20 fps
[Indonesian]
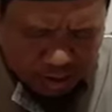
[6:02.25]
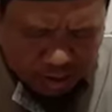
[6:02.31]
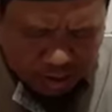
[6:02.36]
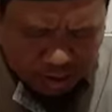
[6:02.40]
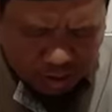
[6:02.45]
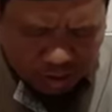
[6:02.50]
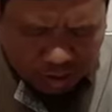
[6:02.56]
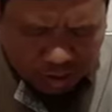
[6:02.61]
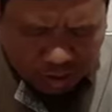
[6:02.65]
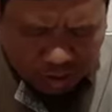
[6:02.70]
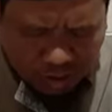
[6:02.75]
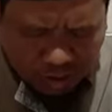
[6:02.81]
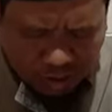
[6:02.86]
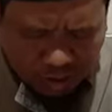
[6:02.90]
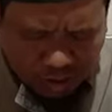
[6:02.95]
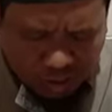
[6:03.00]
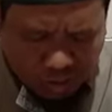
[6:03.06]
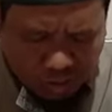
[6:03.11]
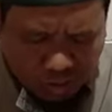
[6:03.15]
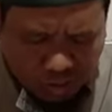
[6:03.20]

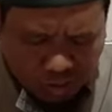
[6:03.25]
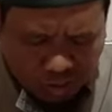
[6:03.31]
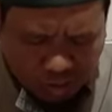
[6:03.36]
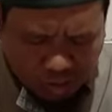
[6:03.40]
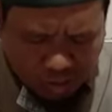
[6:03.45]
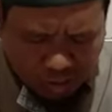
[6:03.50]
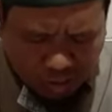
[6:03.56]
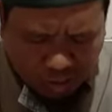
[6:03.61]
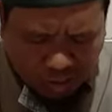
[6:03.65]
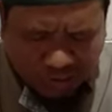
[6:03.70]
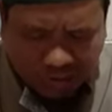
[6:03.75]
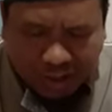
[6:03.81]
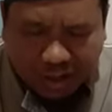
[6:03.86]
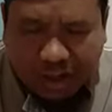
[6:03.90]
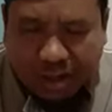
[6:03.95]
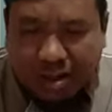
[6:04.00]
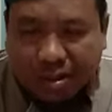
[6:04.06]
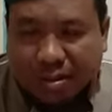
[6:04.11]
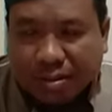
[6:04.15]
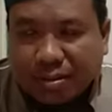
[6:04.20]
Yaitu
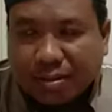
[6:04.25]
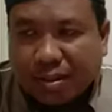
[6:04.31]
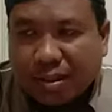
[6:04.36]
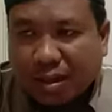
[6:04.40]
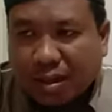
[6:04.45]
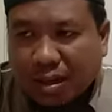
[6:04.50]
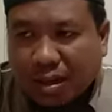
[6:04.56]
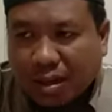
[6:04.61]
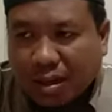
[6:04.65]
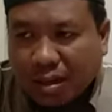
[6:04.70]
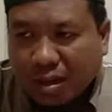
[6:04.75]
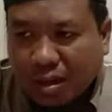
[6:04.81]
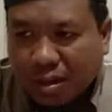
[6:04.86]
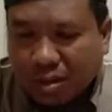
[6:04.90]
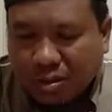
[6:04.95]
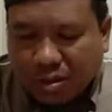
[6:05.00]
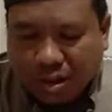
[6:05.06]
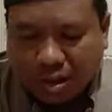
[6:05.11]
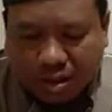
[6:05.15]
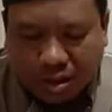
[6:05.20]
kemunafikan. Ini
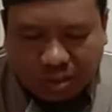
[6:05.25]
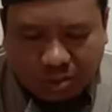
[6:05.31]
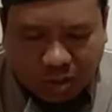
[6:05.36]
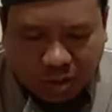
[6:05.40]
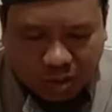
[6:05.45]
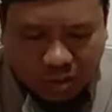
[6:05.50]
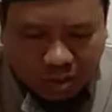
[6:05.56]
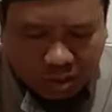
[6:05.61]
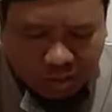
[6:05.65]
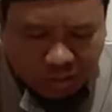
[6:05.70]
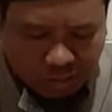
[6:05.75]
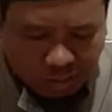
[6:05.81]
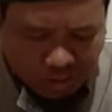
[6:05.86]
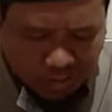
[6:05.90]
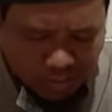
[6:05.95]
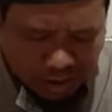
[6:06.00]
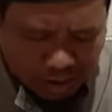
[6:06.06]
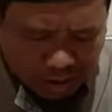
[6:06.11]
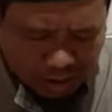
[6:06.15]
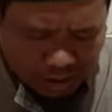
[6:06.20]
juga termasuk
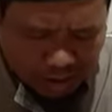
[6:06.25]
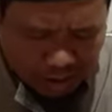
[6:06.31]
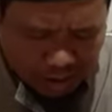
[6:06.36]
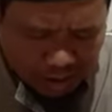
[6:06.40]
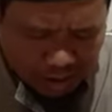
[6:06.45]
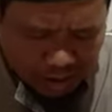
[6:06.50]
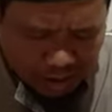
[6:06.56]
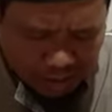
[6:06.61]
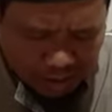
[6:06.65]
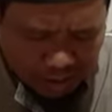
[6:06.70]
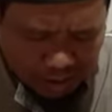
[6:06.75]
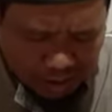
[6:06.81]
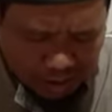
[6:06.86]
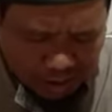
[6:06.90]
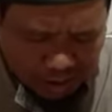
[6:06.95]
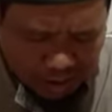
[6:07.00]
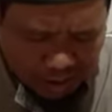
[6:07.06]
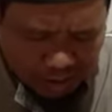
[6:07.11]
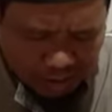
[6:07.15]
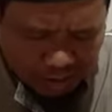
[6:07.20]
pembatal kalimat
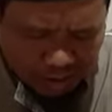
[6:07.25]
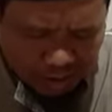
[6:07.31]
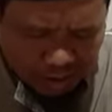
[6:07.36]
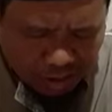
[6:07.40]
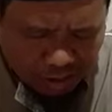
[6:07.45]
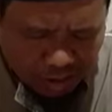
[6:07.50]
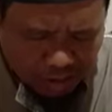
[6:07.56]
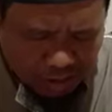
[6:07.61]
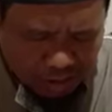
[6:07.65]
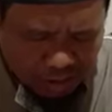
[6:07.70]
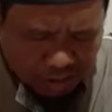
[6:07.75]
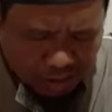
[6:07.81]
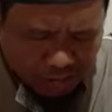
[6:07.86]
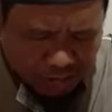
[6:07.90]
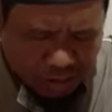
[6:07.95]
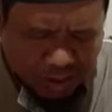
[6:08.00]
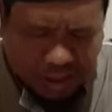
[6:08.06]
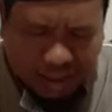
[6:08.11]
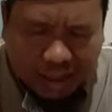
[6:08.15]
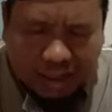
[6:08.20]
la ilallah.
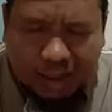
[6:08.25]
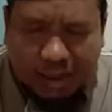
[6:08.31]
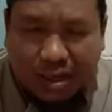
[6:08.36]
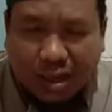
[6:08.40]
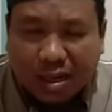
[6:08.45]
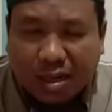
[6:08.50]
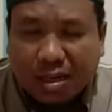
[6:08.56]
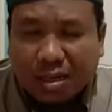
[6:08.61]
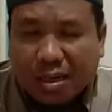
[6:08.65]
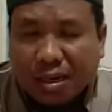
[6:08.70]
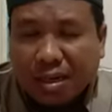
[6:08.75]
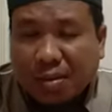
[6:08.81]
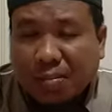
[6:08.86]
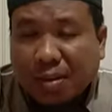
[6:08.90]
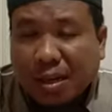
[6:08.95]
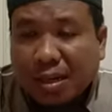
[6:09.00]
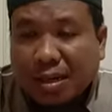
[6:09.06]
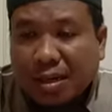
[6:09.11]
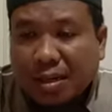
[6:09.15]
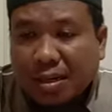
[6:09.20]
Memperlihatkan
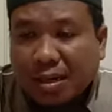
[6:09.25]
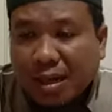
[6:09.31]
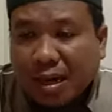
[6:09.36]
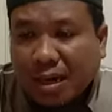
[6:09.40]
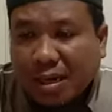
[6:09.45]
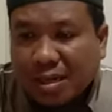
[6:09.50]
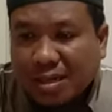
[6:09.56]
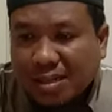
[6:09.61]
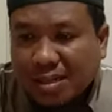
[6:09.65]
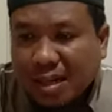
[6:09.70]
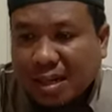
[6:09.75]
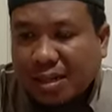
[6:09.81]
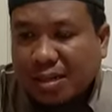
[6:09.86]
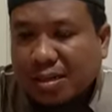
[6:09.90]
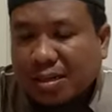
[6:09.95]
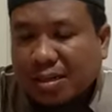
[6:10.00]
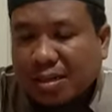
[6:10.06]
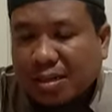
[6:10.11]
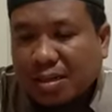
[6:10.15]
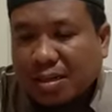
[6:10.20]
keimanan dengan lisan
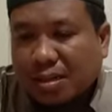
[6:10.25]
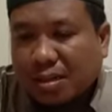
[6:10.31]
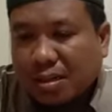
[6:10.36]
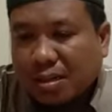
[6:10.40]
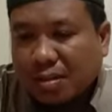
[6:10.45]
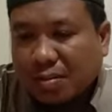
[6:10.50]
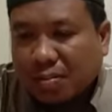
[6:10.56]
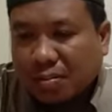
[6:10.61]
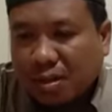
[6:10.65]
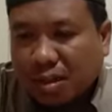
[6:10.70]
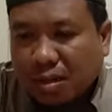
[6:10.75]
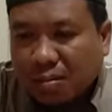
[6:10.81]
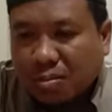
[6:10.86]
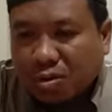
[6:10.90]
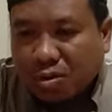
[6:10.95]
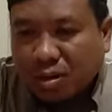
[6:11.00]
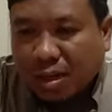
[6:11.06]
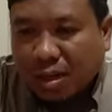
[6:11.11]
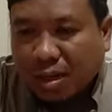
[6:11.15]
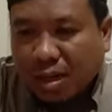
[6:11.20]

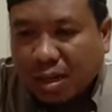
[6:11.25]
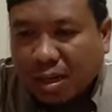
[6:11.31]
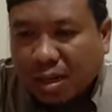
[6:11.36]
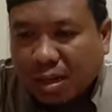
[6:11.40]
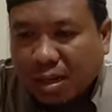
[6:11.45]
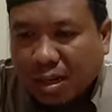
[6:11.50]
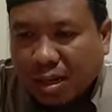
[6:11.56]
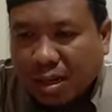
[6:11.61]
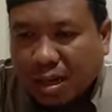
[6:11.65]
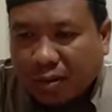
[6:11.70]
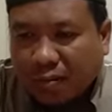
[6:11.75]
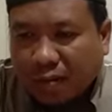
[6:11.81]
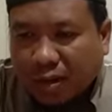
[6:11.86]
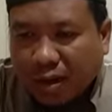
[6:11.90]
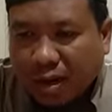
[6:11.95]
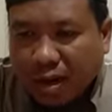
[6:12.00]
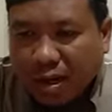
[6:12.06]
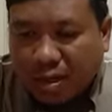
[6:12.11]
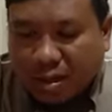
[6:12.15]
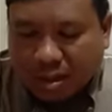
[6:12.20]
menyembunyikan
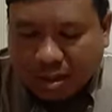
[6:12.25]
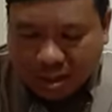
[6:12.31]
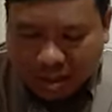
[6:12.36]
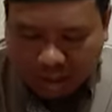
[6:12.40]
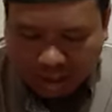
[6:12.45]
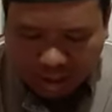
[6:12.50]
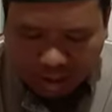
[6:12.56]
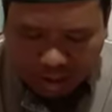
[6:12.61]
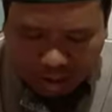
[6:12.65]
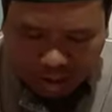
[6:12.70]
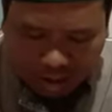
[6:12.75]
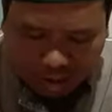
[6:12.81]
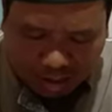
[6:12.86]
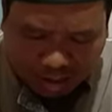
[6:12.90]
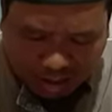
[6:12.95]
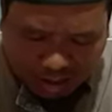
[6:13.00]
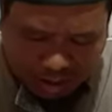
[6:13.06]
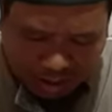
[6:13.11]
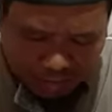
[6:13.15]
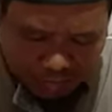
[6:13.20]
kekafiran di
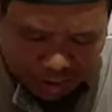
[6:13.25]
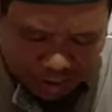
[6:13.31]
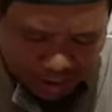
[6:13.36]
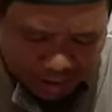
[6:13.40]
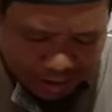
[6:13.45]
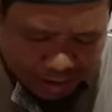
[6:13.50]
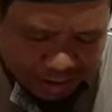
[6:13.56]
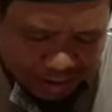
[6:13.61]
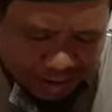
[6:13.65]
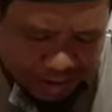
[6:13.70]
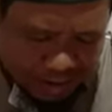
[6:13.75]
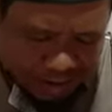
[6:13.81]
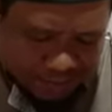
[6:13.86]
dalam batinnya